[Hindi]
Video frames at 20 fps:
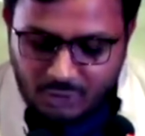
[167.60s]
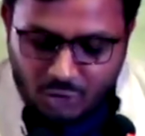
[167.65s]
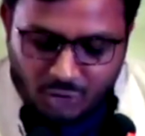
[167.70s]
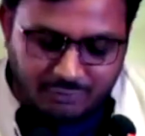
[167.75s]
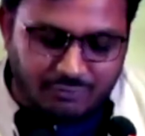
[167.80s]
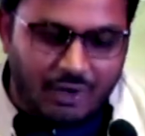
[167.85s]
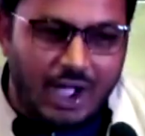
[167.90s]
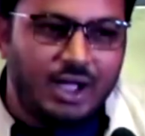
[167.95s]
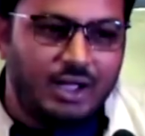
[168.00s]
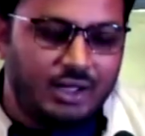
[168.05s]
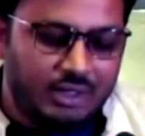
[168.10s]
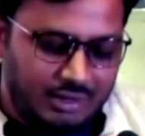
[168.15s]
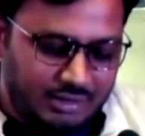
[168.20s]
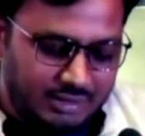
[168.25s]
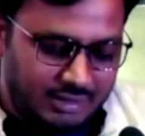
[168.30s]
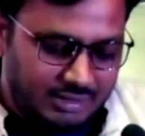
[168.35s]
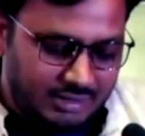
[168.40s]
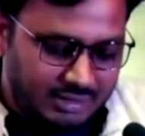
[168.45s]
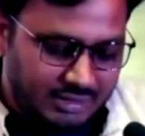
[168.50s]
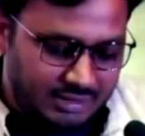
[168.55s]
और वहां
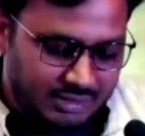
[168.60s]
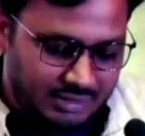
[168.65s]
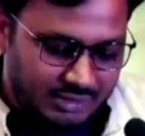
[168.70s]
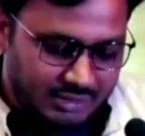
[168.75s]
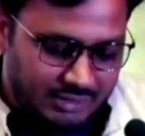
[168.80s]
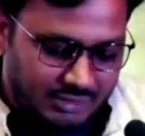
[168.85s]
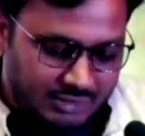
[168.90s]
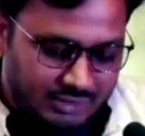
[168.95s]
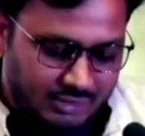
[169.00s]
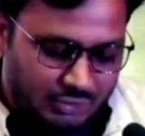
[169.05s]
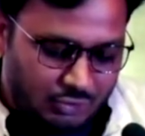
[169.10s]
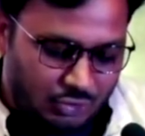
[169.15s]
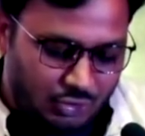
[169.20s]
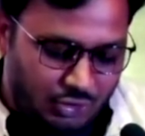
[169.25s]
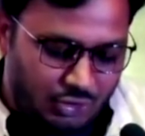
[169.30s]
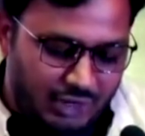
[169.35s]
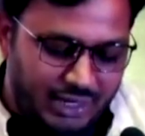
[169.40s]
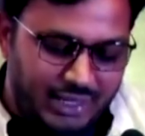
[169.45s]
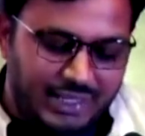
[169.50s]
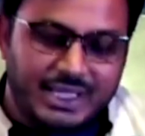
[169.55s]

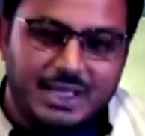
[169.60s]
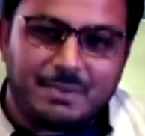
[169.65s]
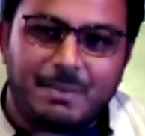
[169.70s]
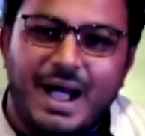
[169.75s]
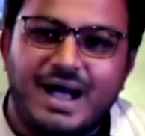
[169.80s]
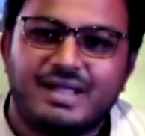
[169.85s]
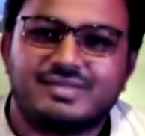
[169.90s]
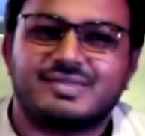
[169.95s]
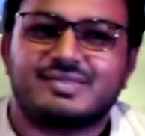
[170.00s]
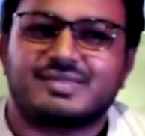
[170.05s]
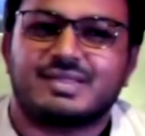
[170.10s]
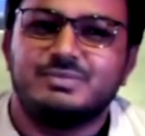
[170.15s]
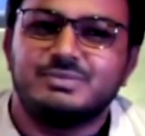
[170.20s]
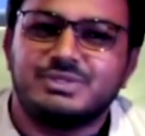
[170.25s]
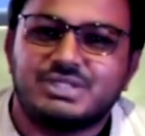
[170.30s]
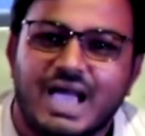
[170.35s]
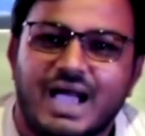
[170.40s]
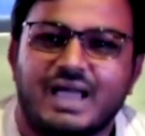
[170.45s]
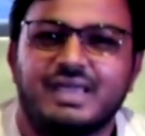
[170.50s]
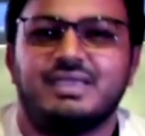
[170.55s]
उन्होंने ये बात
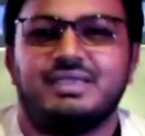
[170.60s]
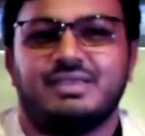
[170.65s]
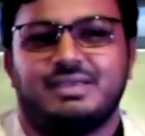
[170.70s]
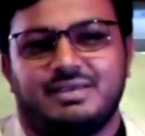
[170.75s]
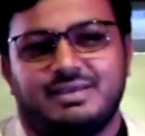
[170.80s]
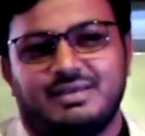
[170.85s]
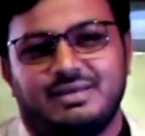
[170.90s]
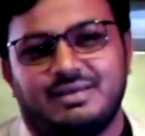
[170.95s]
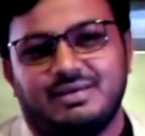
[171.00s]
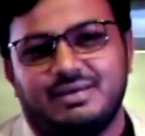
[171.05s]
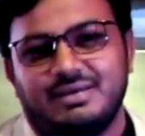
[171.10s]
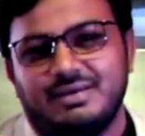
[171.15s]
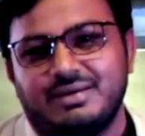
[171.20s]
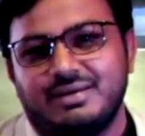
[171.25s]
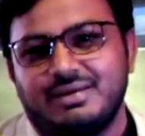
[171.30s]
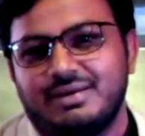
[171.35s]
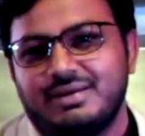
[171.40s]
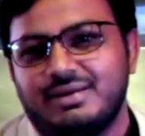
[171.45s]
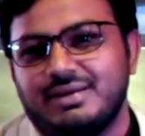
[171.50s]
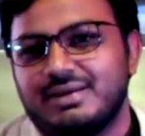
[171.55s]
समझाई
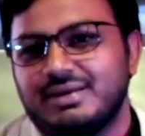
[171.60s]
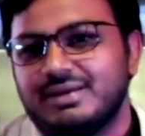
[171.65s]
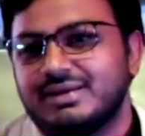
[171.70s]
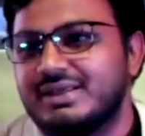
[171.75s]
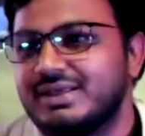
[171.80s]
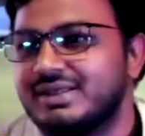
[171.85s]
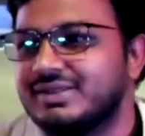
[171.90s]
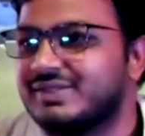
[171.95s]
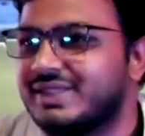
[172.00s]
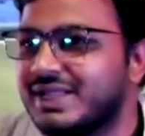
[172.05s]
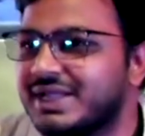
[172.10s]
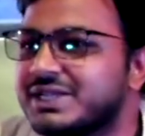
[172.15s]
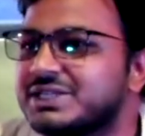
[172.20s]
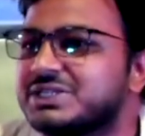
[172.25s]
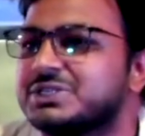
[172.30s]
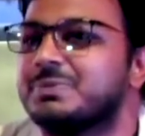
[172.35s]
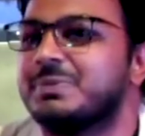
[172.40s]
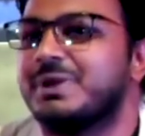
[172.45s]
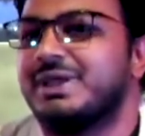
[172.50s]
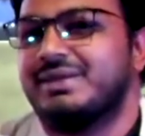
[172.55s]
कि इस
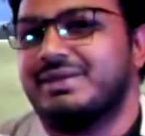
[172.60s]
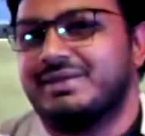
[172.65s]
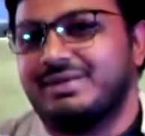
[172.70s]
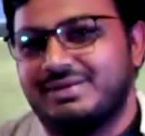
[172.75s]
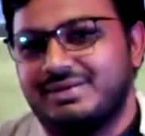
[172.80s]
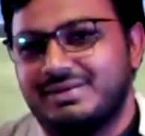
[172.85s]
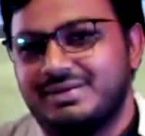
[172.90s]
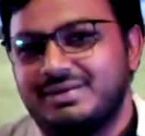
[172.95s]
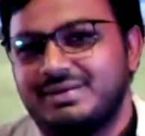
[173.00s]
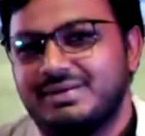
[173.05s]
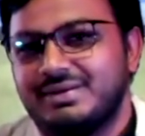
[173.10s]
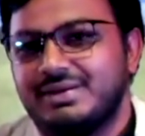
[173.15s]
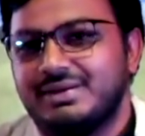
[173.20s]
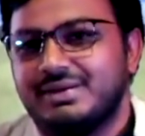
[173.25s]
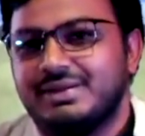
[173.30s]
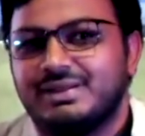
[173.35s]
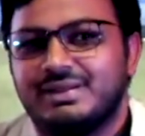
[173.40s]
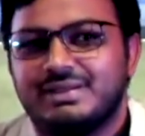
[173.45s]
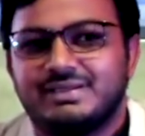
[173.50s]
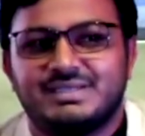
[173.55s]
देश में
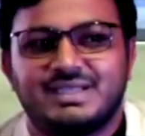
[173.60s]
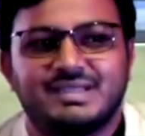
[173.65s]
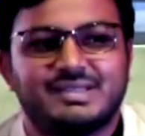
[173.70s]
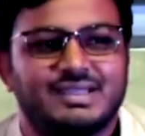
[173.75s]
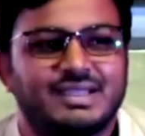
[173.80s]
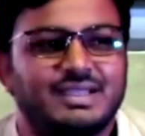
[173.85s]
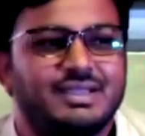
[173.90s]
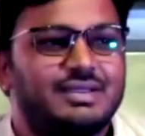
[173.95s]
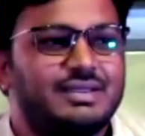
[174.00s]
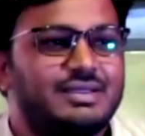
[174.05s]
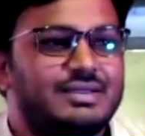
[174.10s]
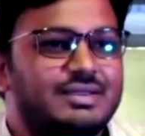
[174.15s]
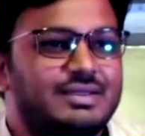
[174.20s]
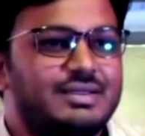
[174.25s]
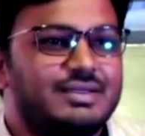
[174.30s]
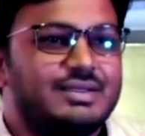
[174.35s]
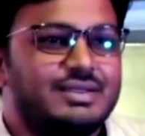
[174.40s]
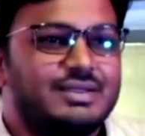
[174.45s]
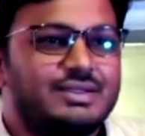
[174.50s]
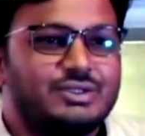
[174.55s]
जैसे
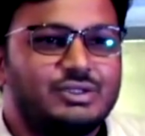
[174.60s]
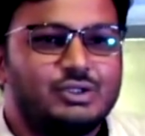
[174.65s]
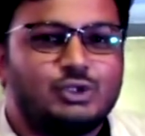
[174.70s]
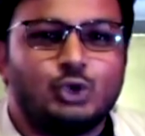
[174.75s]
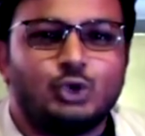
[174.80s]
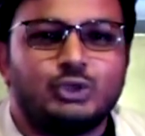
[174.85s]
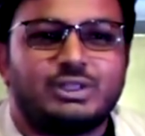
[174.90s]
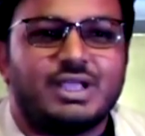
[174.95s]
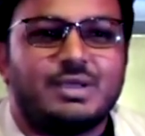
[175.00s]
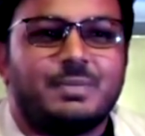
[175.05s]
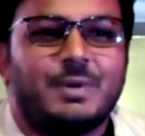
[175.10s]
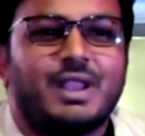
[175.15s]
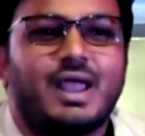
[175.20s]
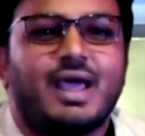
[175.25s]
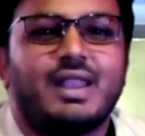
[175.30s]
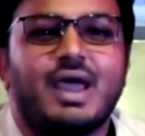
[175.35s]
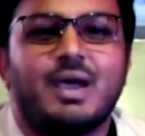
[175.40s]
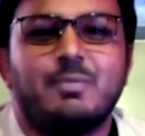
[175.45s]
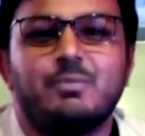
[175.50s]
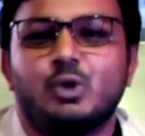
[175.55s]
जूते
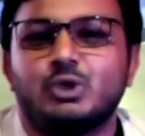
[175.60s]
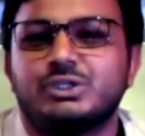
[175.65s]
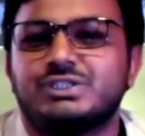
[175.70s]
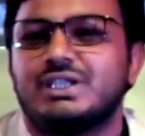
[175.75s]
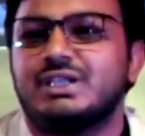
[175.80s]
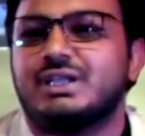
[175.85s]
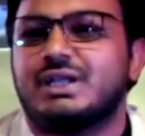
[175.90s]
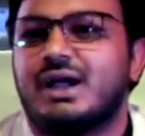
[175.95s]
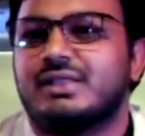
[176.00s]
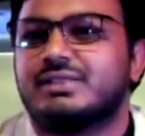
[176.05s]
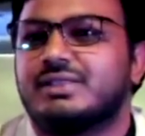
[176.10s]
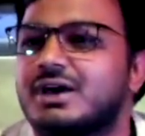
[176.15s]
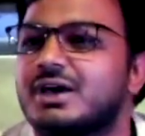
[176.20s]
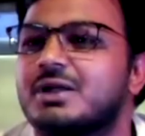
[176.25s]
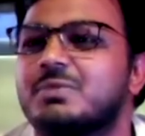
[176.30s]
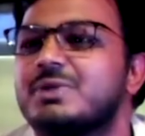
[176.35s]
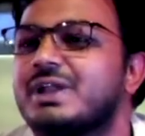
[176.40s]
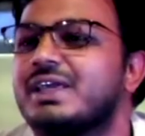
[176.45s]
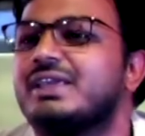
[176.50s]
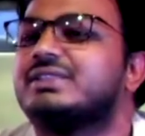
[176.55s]
बनाना मोची का
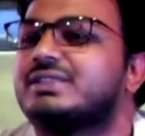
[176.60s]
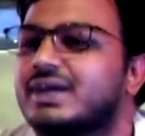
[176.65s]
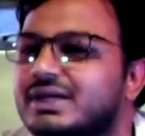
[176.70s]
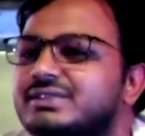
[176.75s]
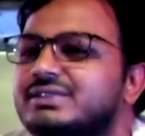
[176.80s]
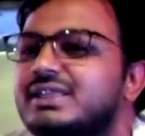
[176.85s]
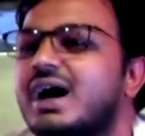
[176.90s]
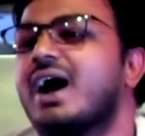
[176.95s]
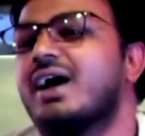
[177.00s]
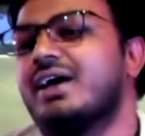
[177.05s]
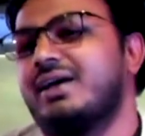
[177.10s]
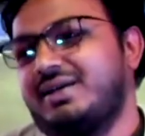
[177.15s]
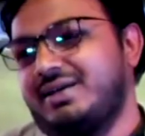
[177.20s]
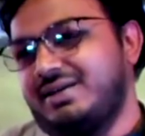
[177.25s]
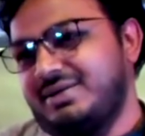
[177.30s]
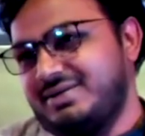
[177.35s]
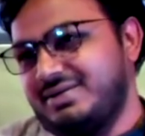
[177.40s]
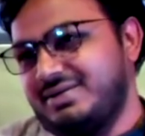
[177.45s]
धर्म नहीं धंधा है